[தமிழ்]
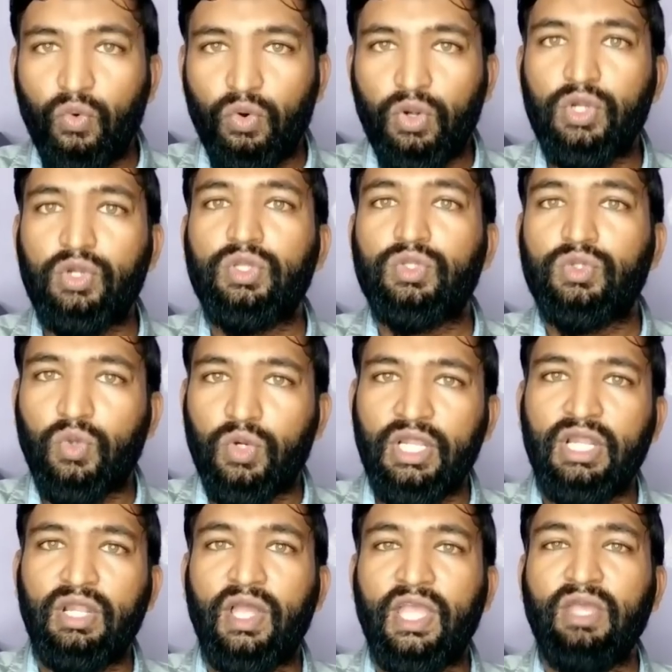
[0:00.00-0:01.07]
உங்களுடைய
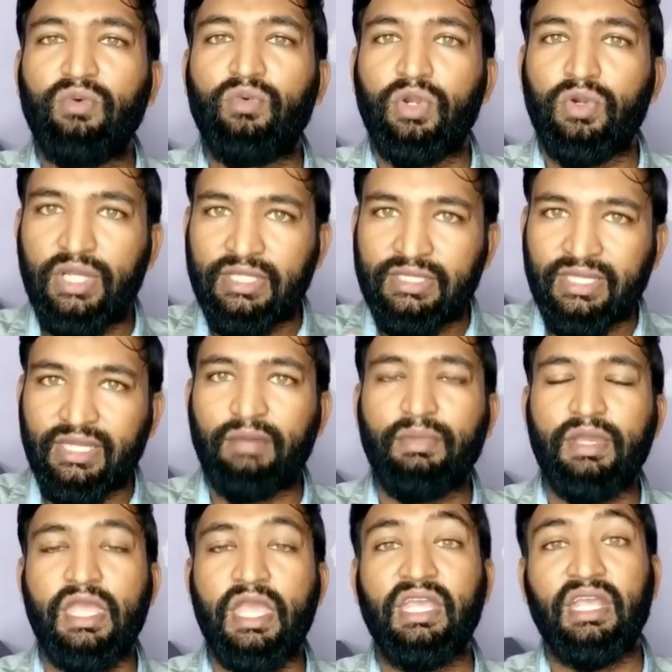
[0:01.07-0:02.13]
தொழிலை உங்களுடைய
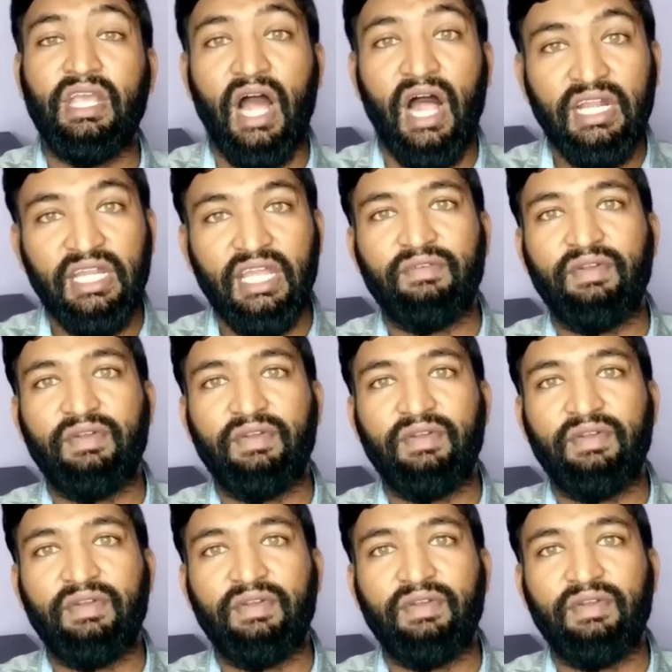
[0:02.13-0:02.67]
திறமையை காட்ட